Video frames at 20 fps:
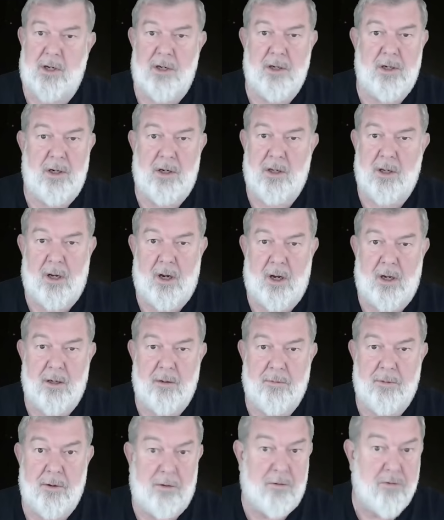они ни хера
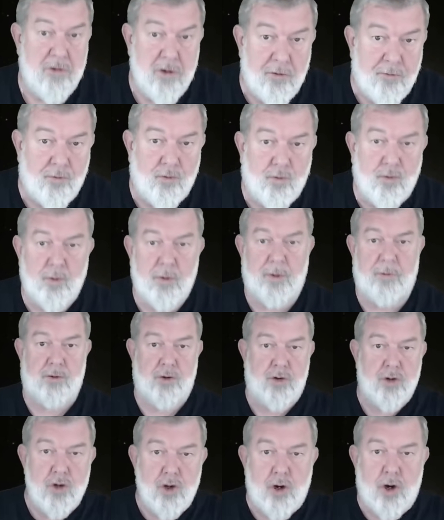не не
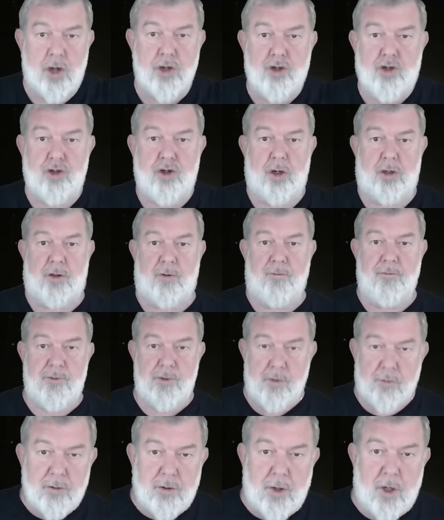вкуривают, не хотят и
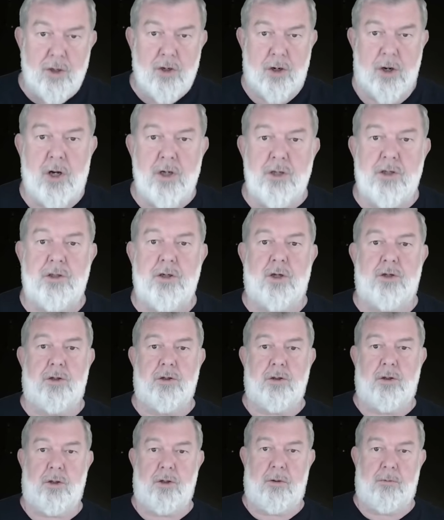все. Вот они хотят
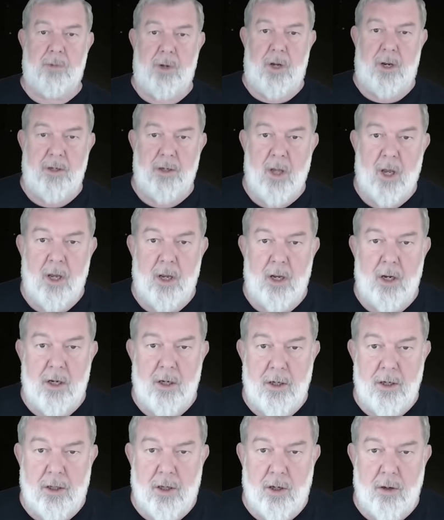этот, блядь,
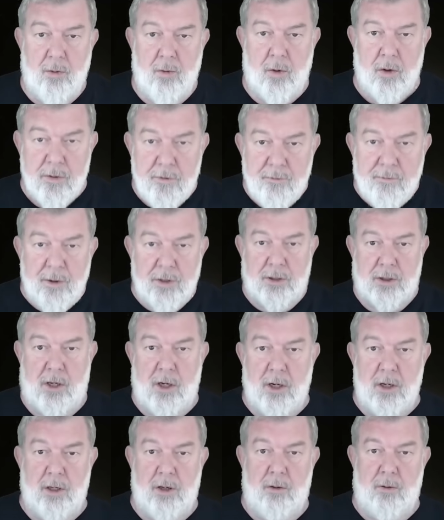легион, и в этот
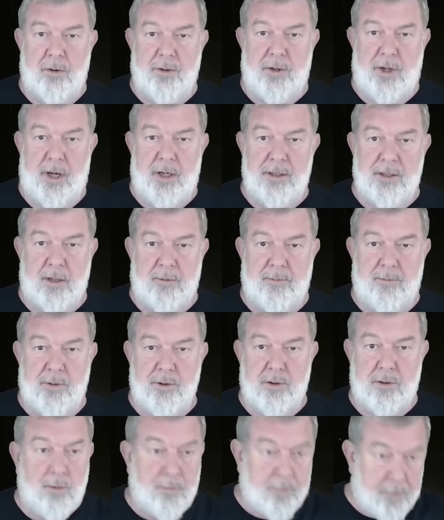легион хотят
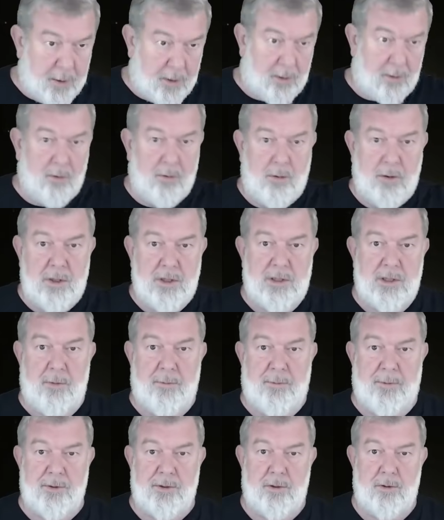поступить. Ну иди
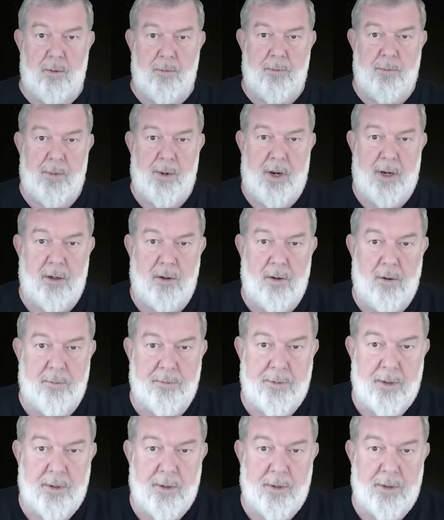поступай.